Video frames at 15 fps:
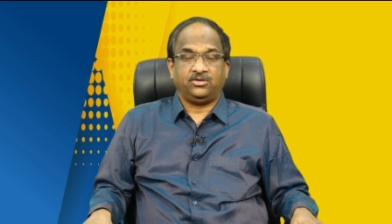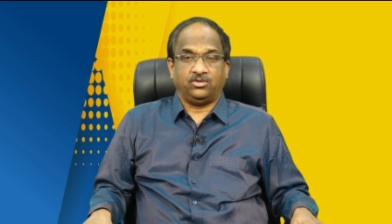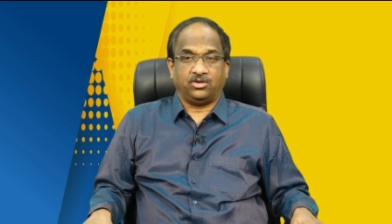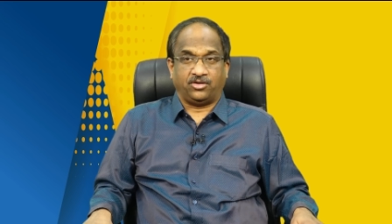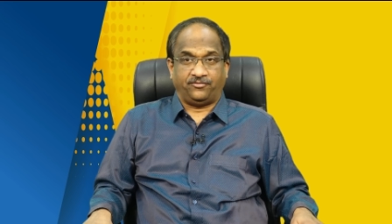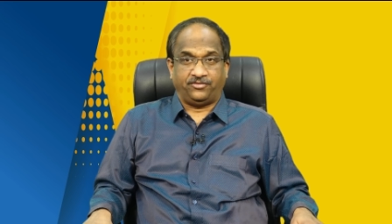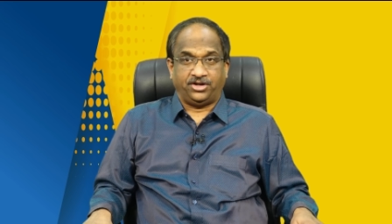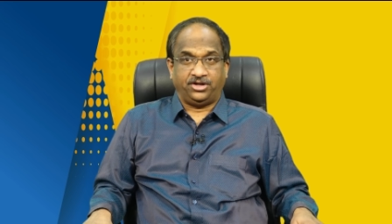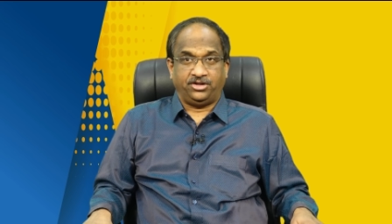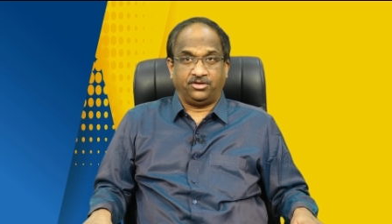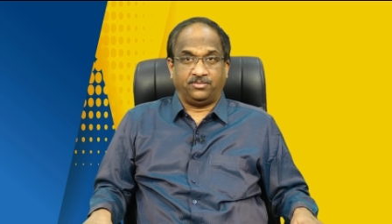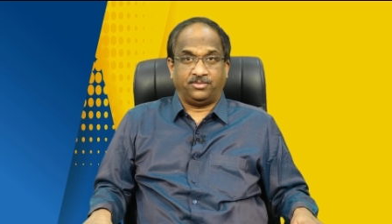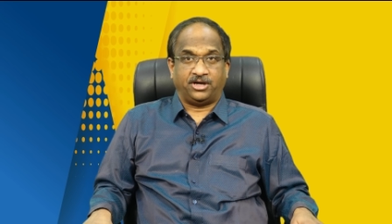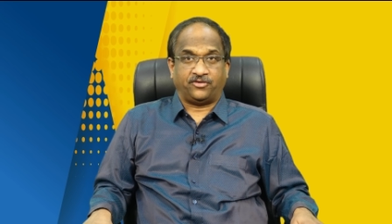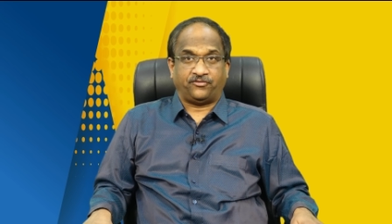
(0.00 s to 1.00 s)
ఒక వీడియో
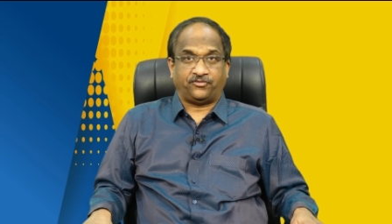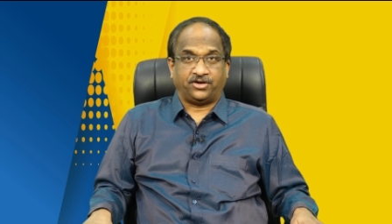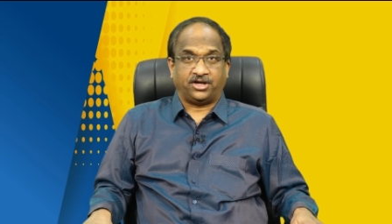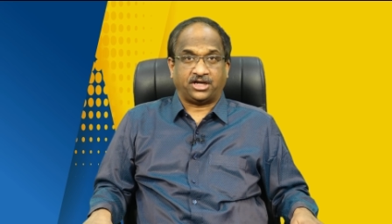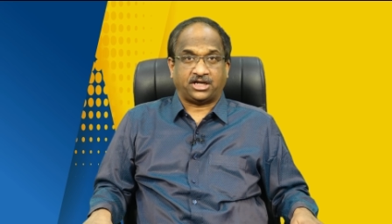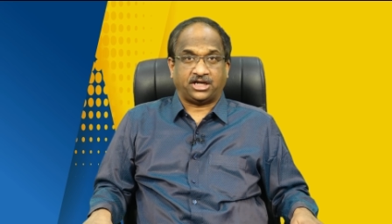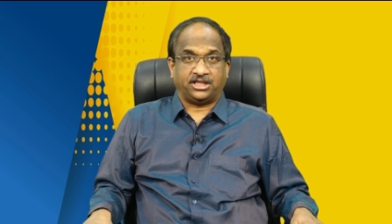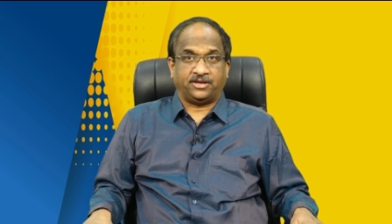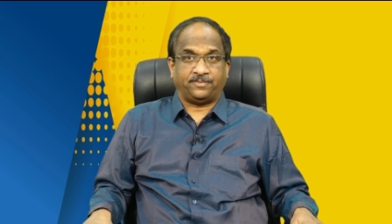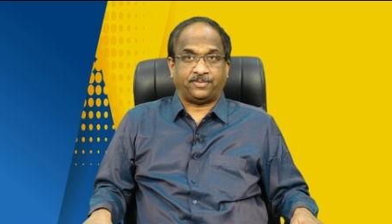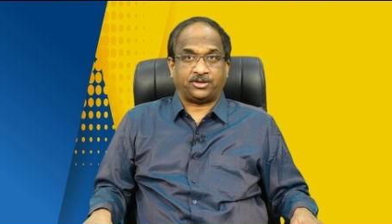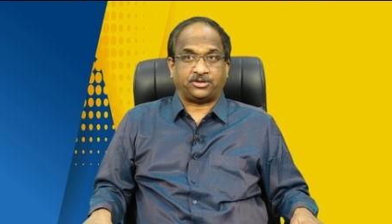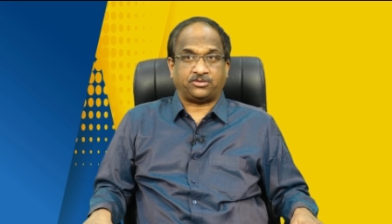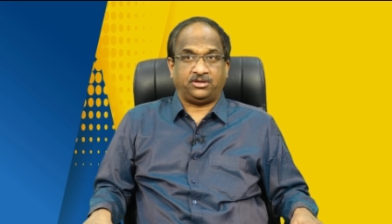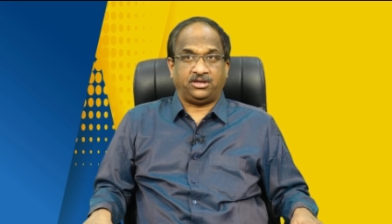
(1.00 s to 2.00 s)
మార్పుడా కాదా
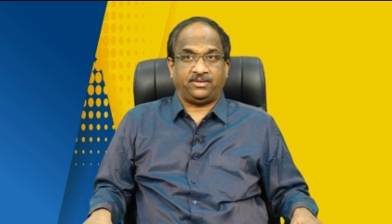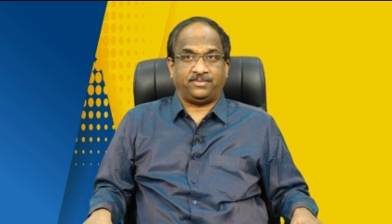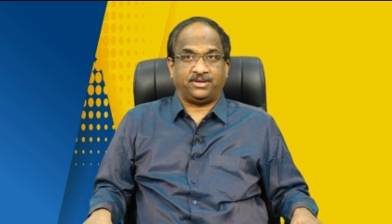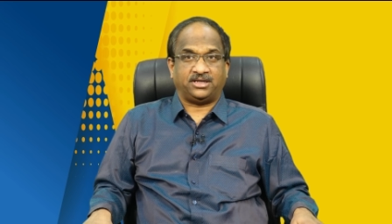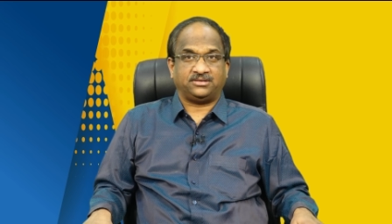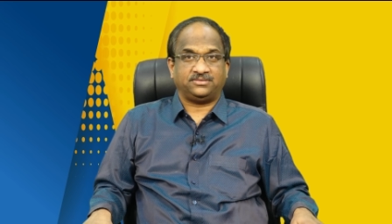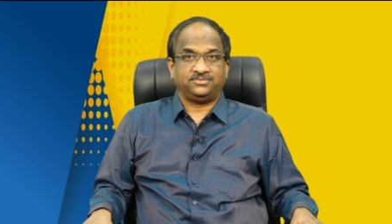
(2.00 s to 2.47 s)
పట్టుకోలేమా